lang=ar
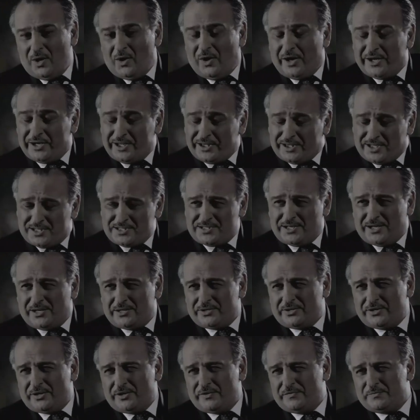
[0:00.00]
هننتزع
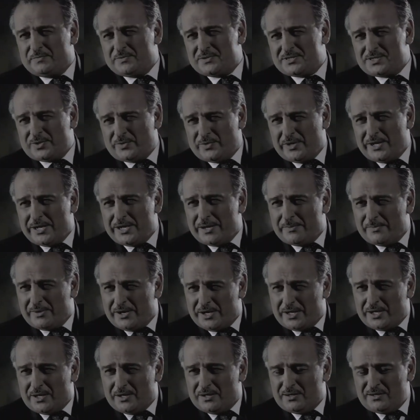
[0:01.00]
اعتراف بالثورة
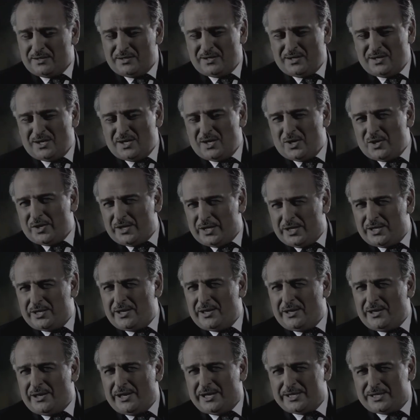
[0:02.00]
اليمنية
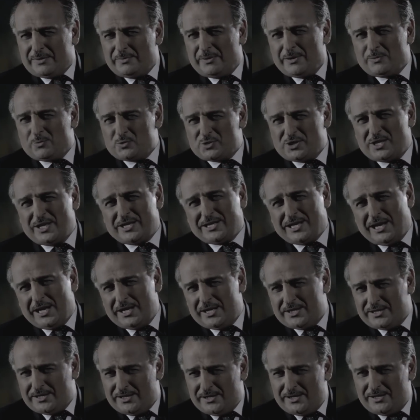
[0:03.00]
كده هتبقى المشكلة
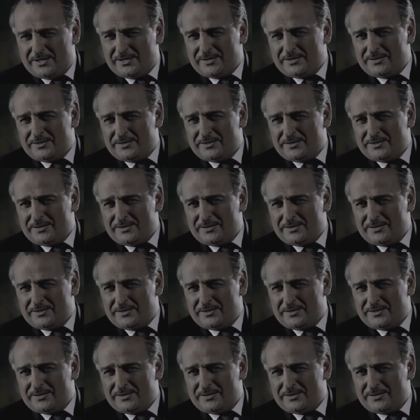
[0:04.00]
اتحلت هناك